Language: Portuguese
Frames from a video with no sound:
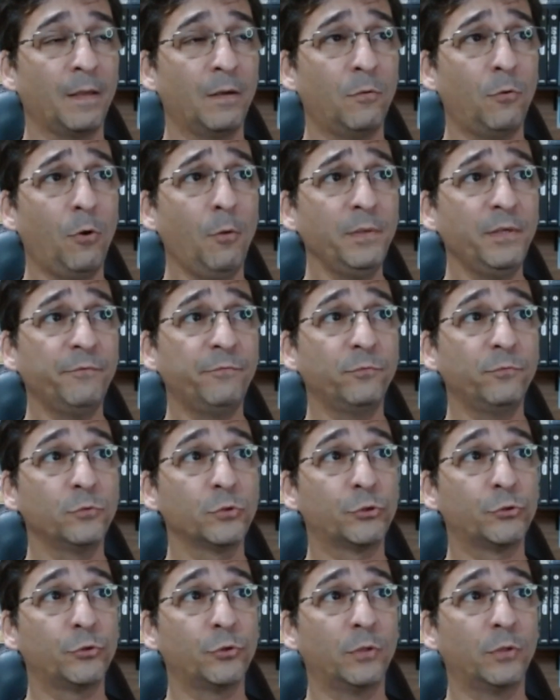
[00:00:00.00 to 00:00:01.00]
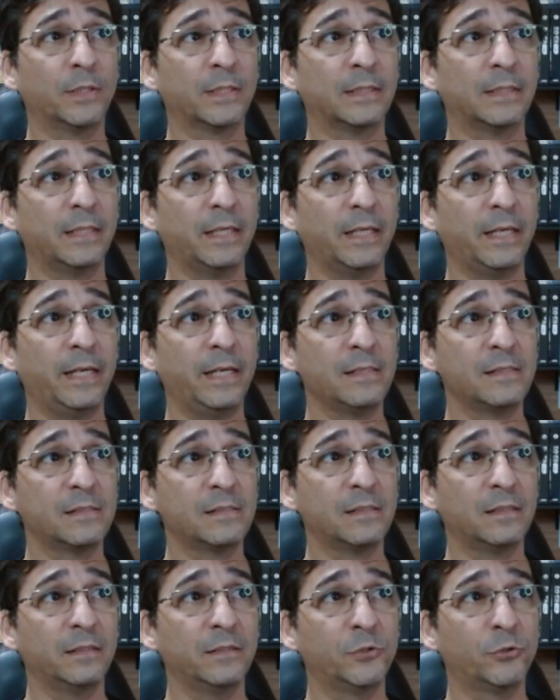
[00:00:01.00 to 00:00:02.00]
Como que funciona
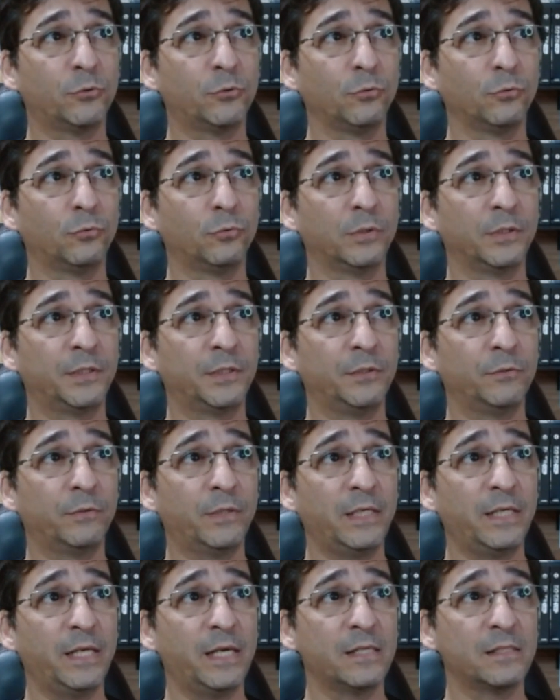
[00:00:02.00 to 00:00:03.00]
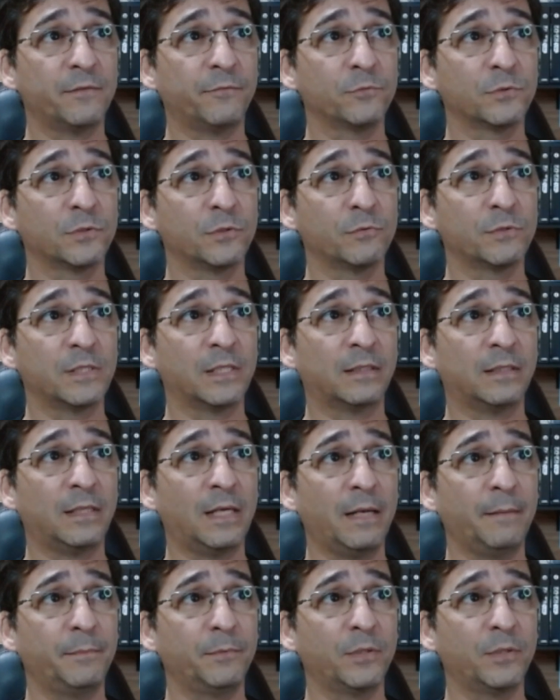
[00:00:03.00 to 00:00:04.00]
essa estrutura aqui? O que é essa função
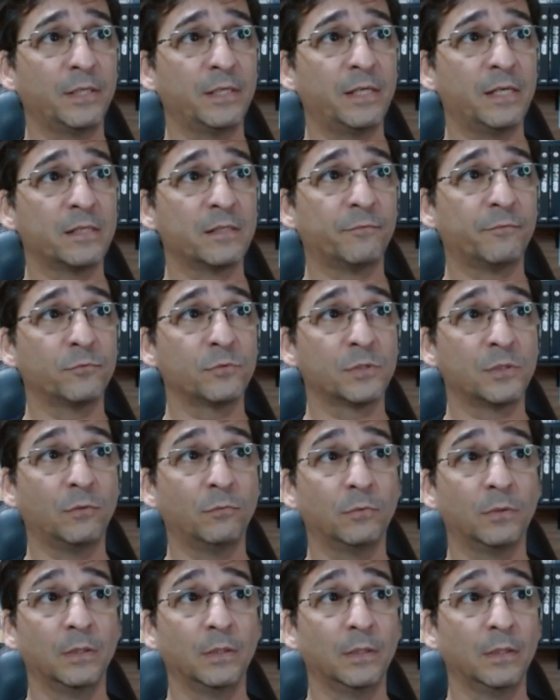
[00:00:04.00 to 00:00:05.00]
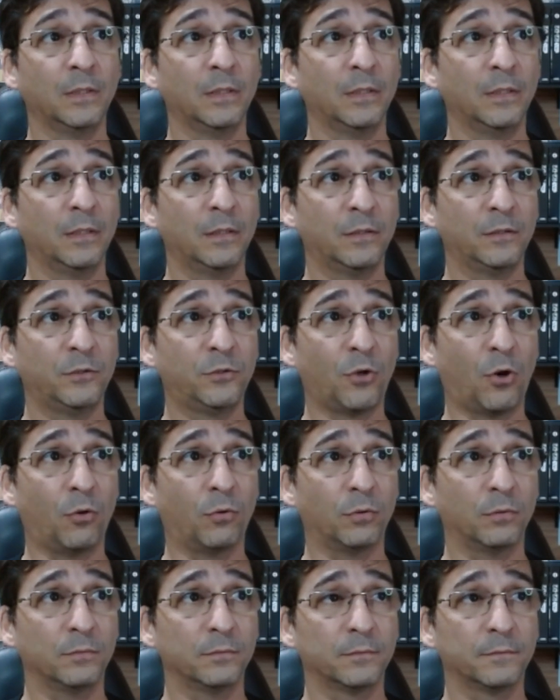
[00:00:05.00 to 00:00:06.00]
setup? O que é essa função
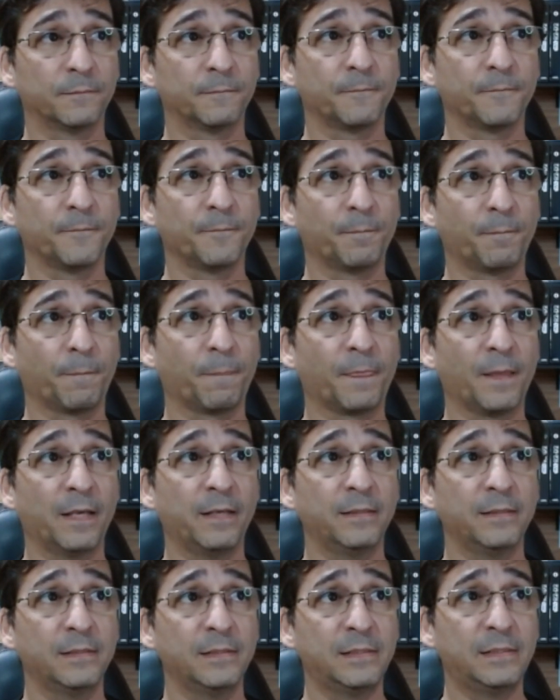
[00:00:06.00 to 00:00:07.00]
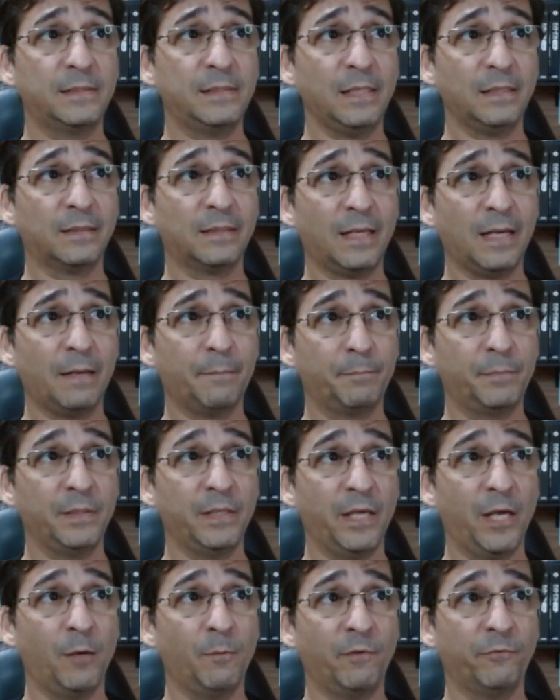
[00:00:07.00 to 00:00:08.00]
draw? Setup
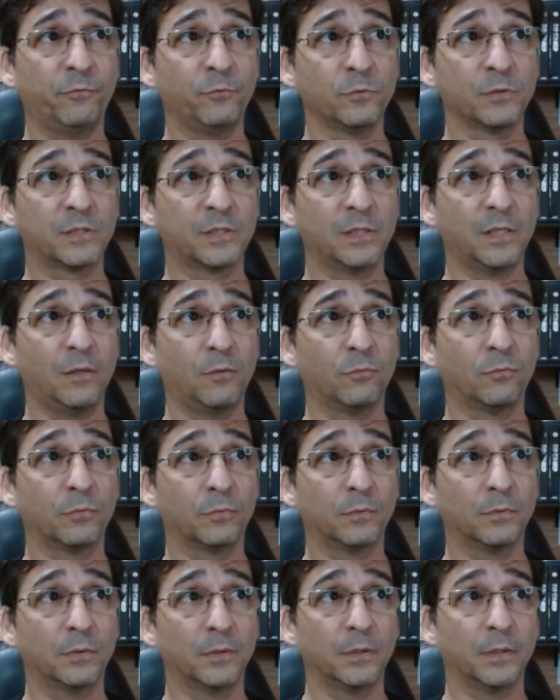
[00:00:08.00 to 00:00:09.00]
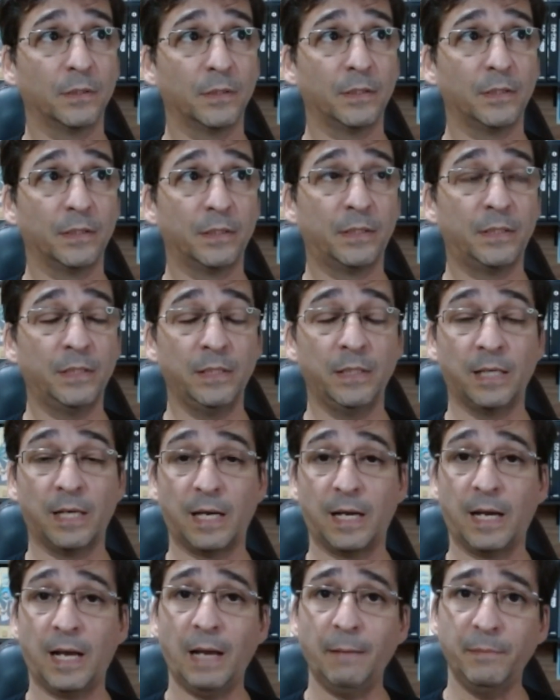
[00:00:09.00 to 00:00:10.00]
é uma função que
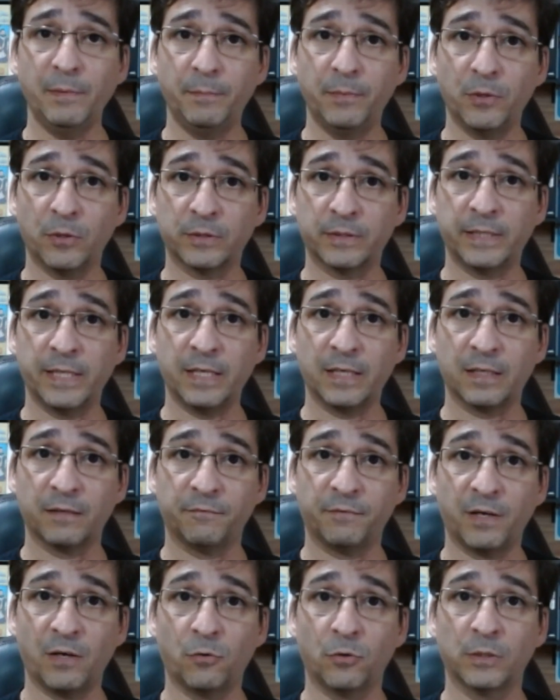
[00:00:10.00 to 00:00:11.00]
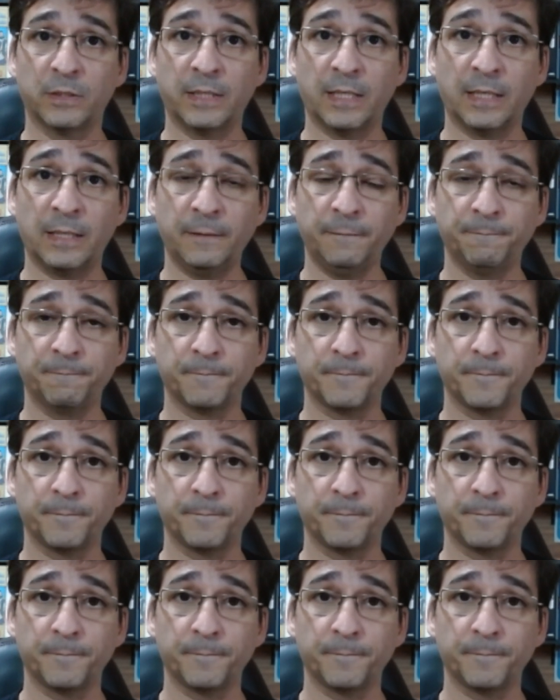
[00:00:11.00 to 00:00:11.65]
a biblioteca vai rodar